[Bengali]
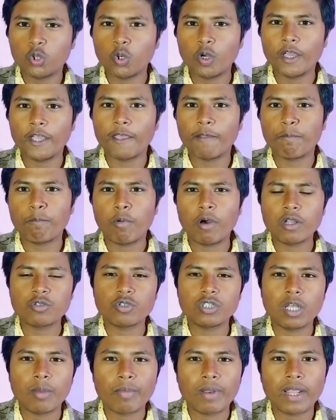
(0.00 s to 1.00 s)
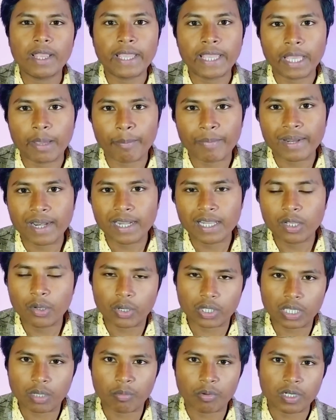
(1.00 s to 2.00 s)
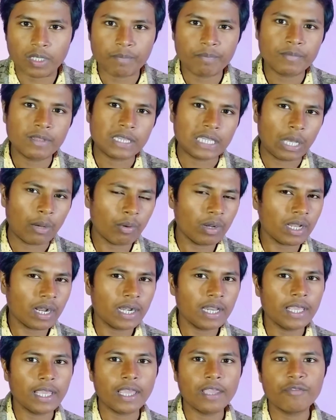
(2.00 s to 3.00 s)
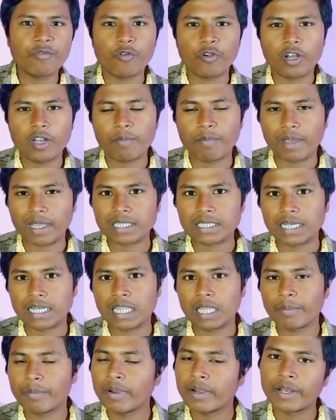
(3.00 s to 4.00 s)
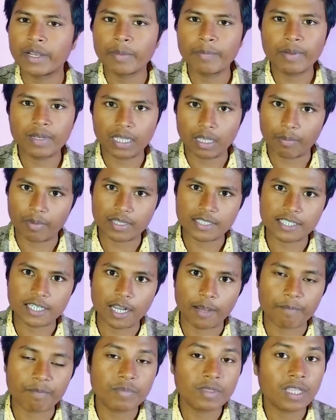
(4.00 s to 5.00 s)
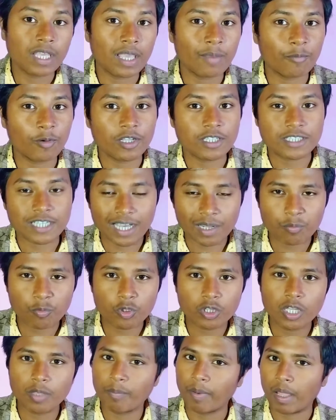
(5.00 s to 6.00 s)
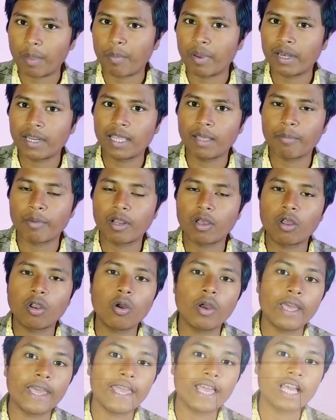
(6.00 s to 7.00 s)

তো এরপর যদি আমরা ক্যামেরা নিয়ে কথা বলি তাহলে এখানে এই ফোনটির ব্যাক সাইড থাকবে ট্রিপল ক্যামেরা সেট এবং যার মধ্যে প্রাইমারি ক্যামেরা হলো